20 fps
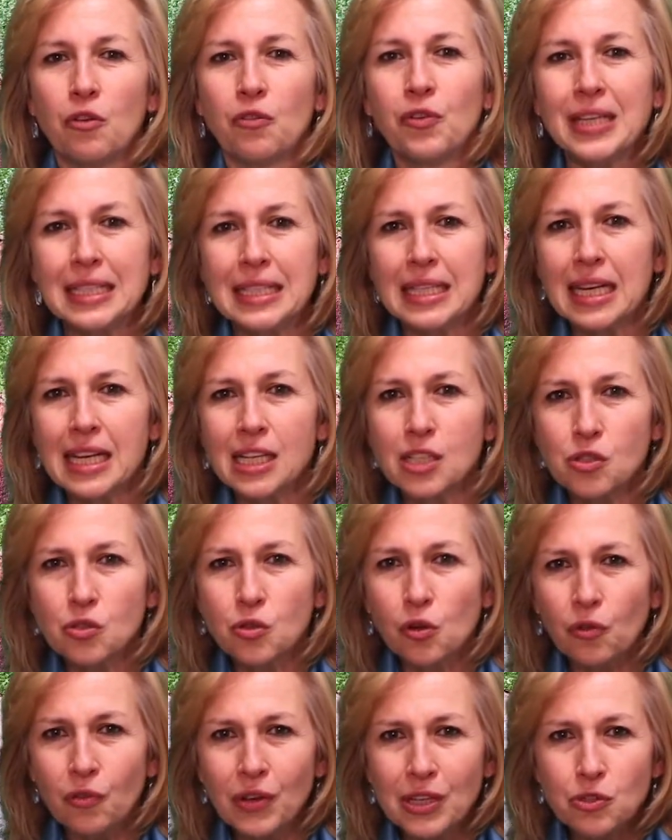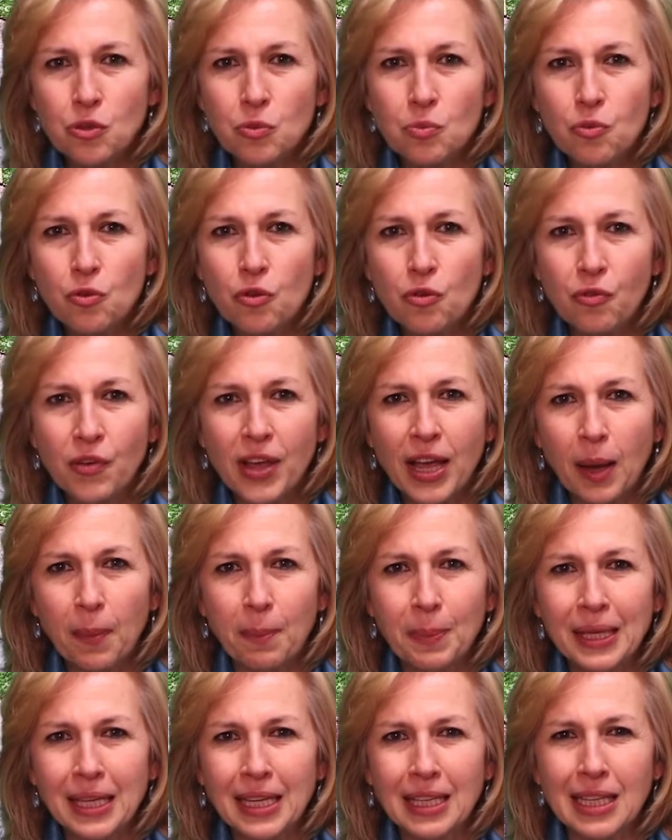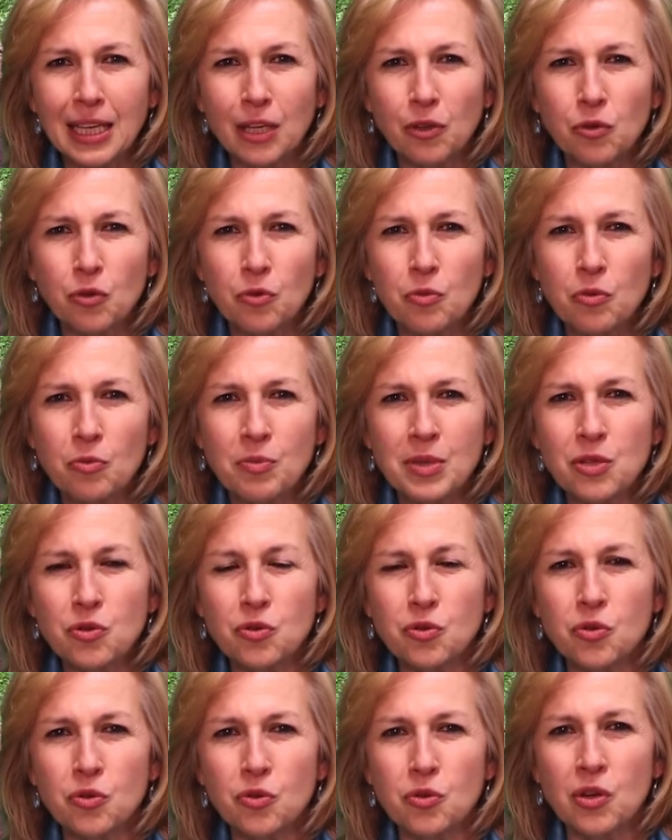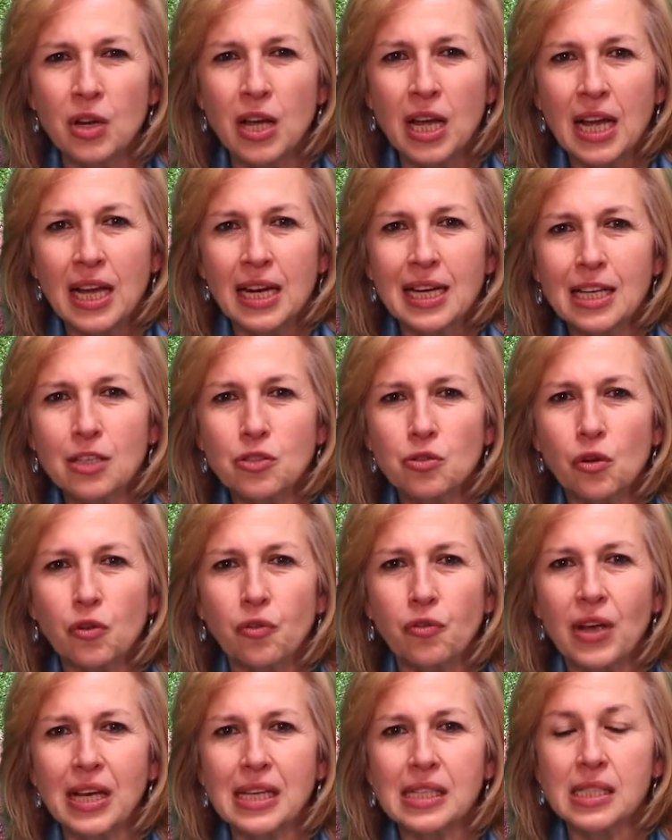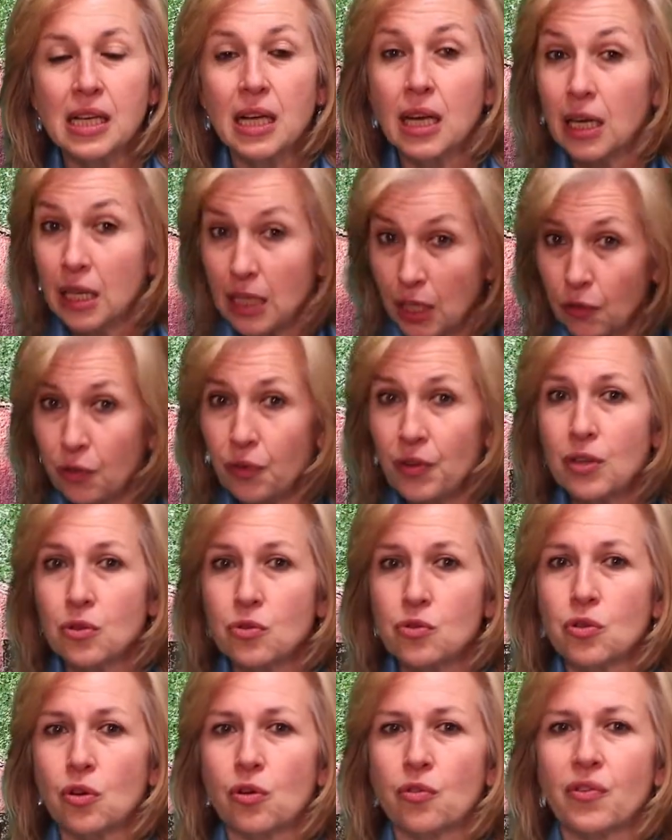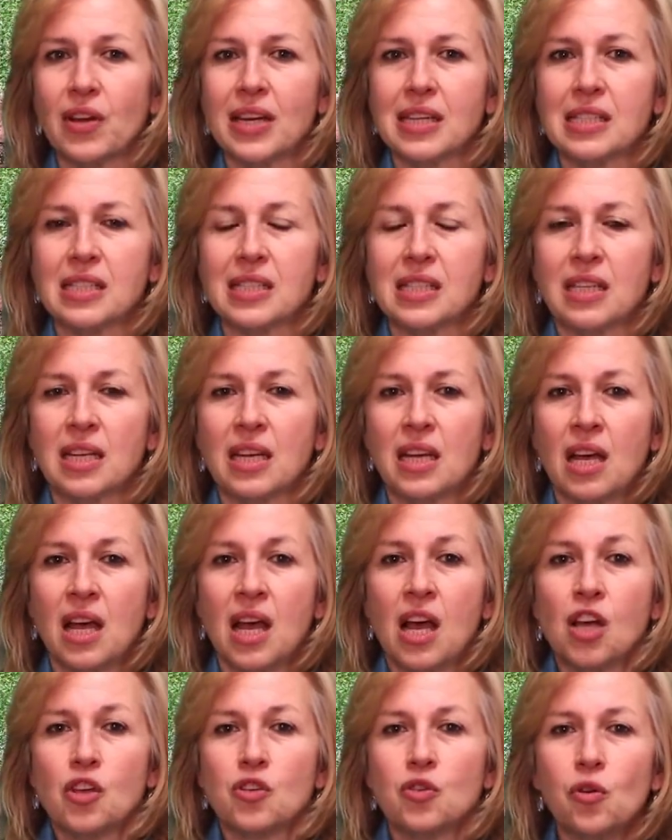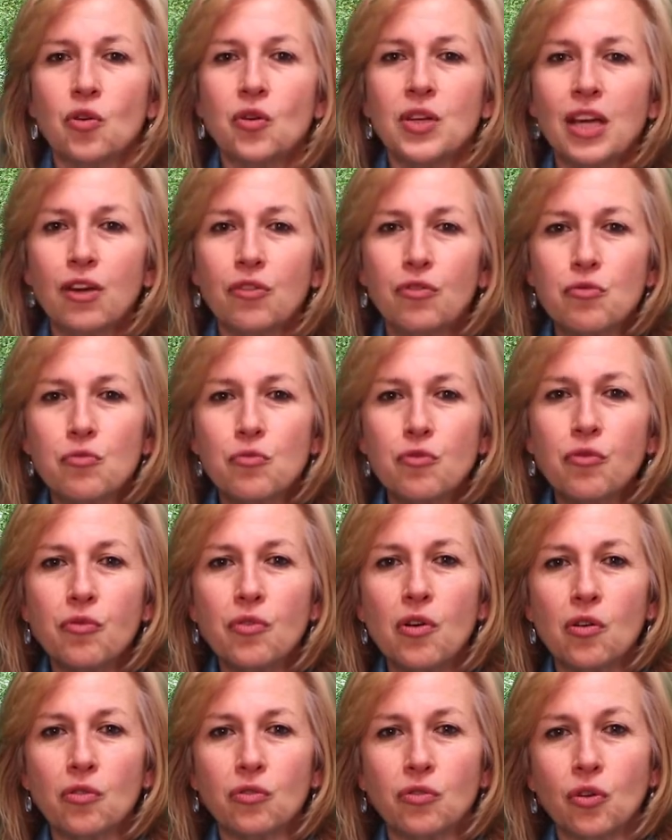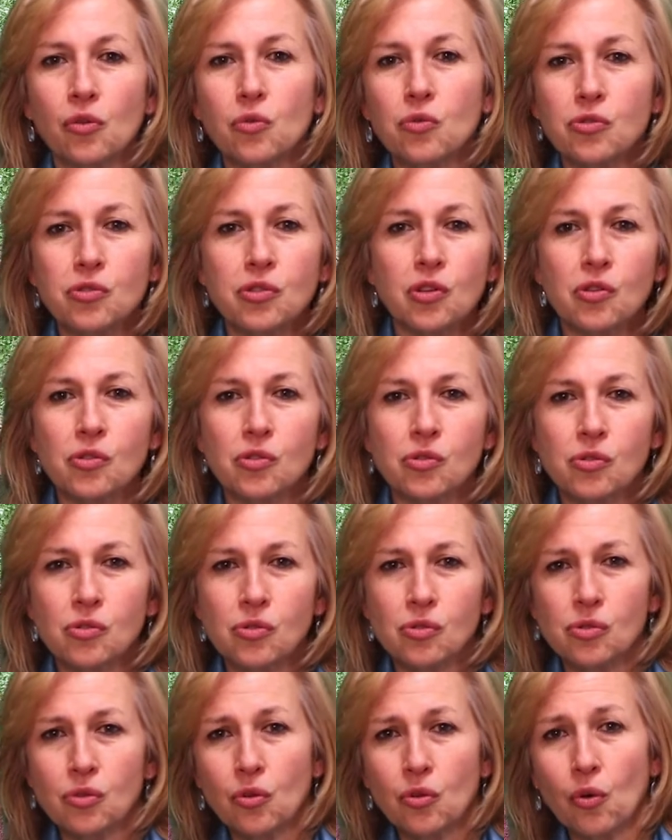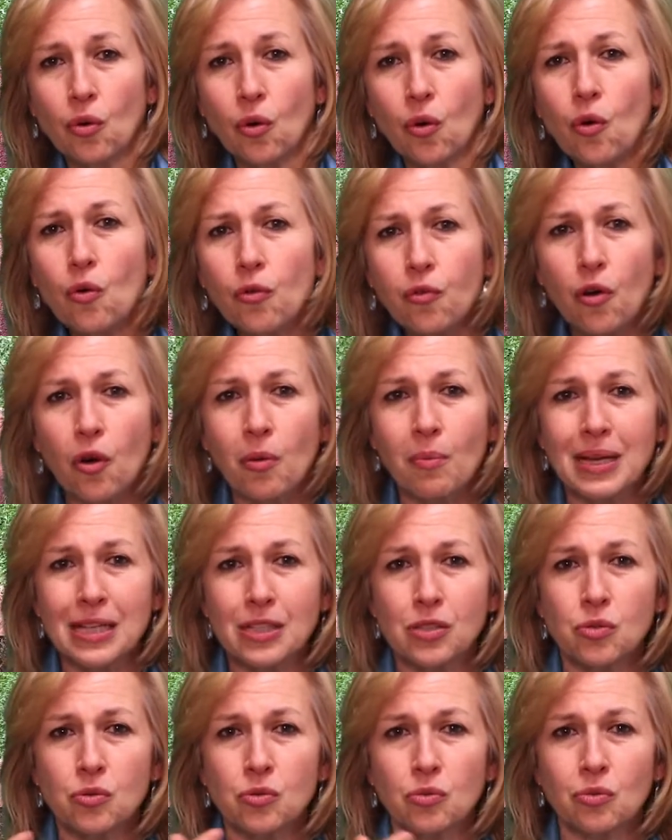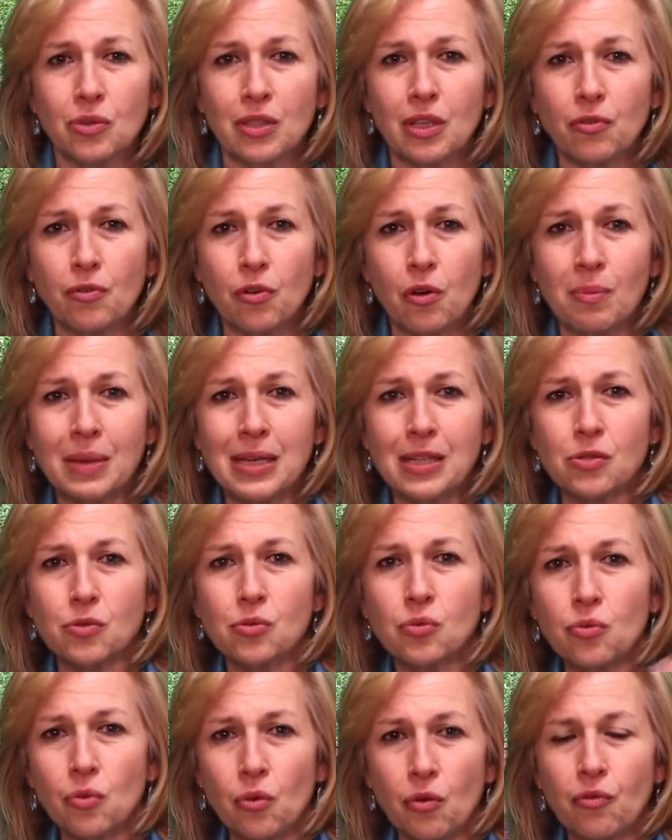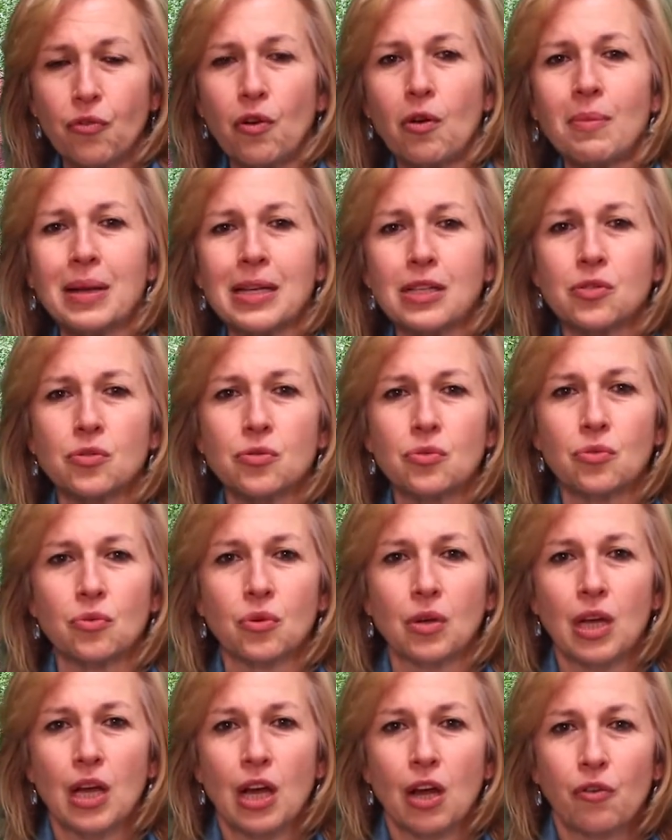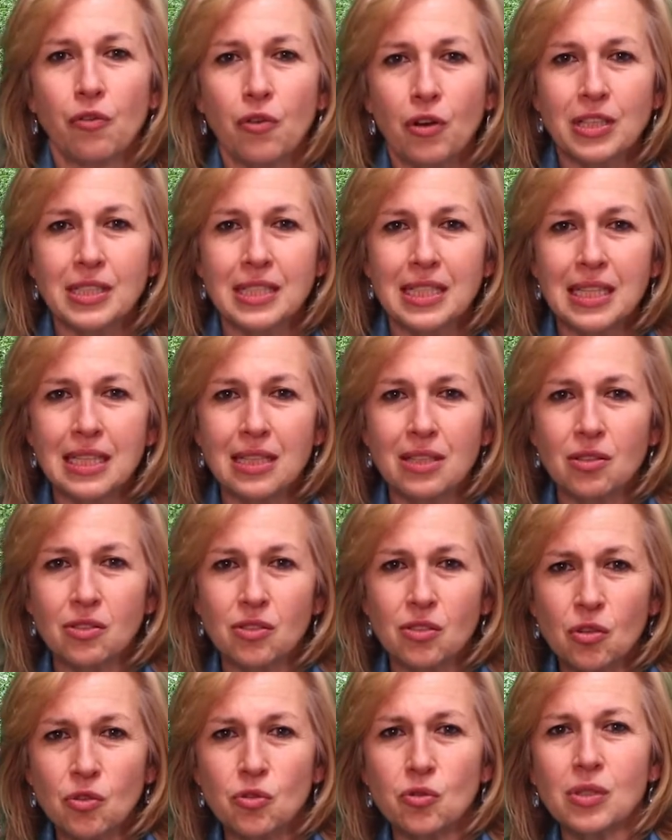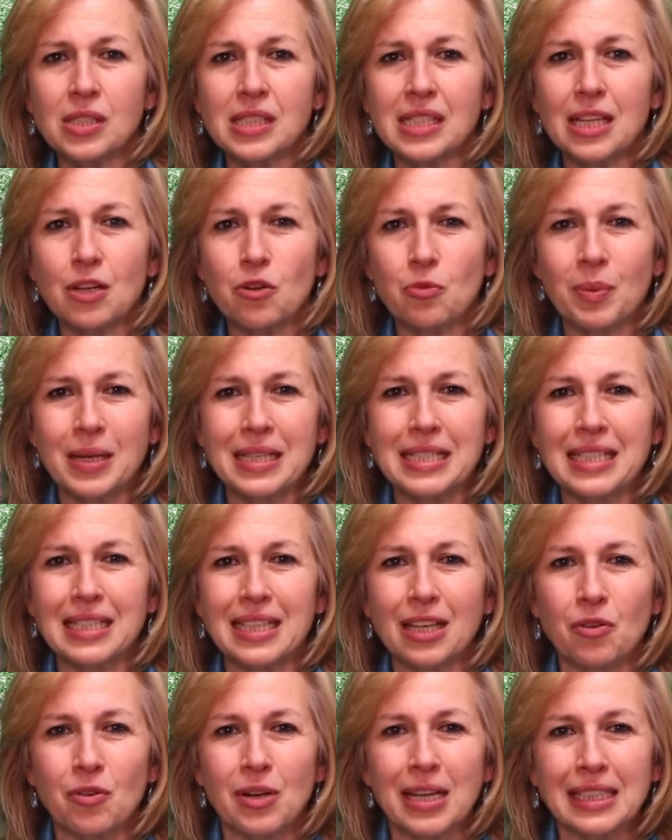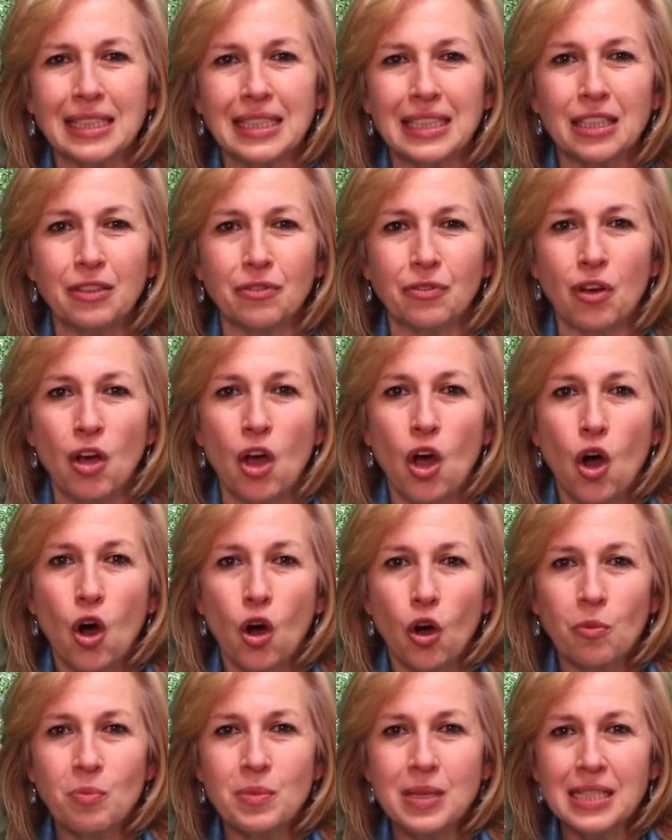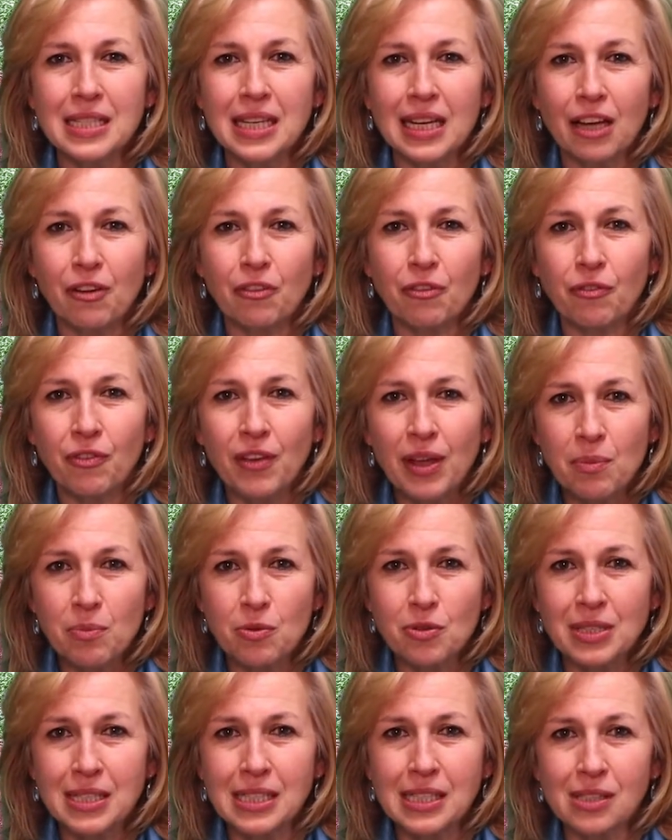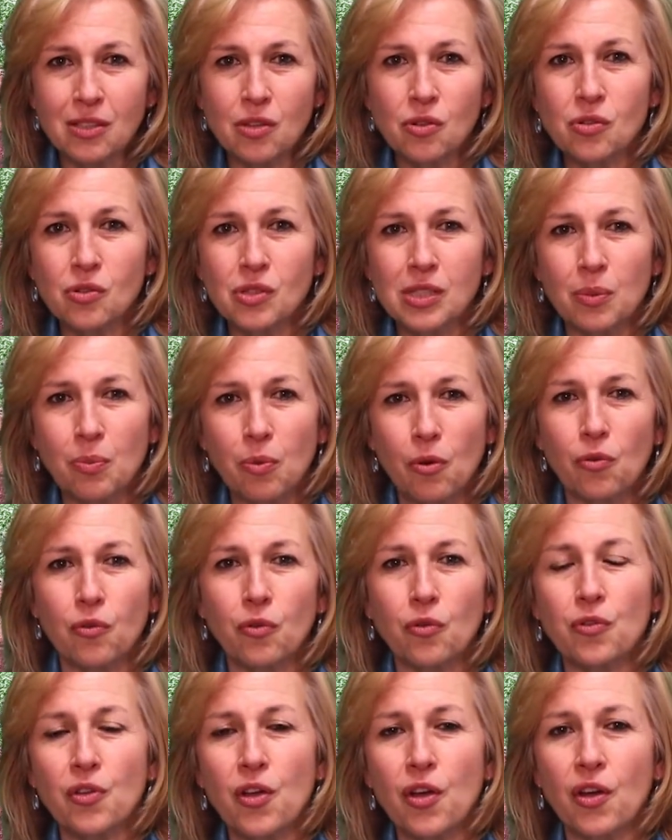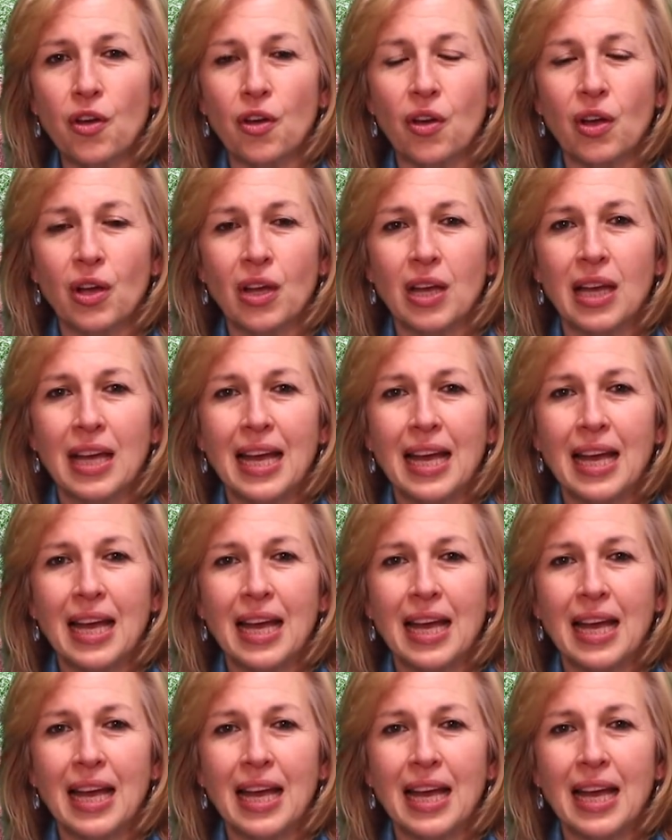Fixer la surface bleu-vert piquée d'écume minuscule, la surface, l'effet de surface, son relief mouvant en constance, reformation, déformation, reformation, forcer sans succès l'opacité relative, hormis à la faible distance et profondeur.